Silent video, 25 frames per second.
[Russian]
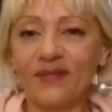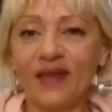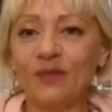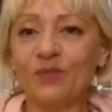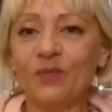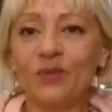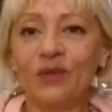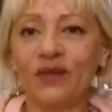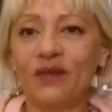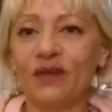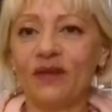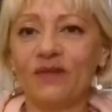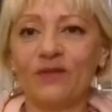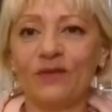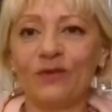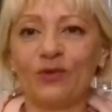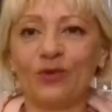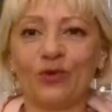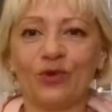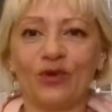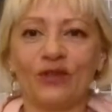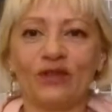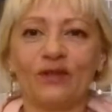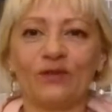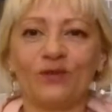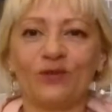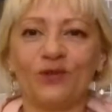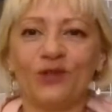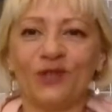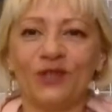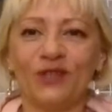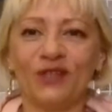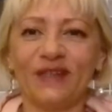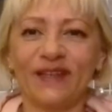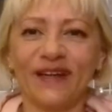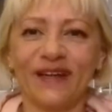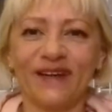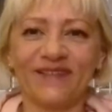мне вино это
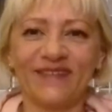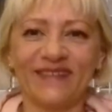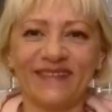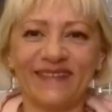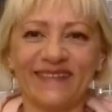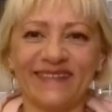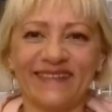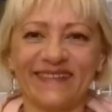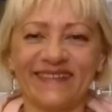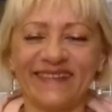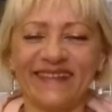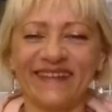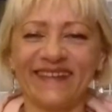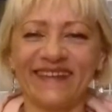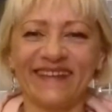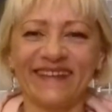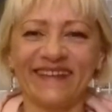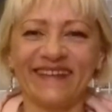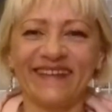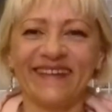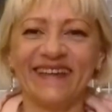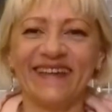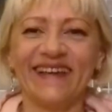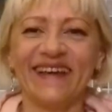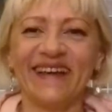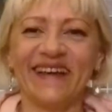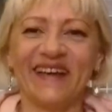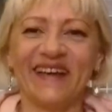очень нравится, и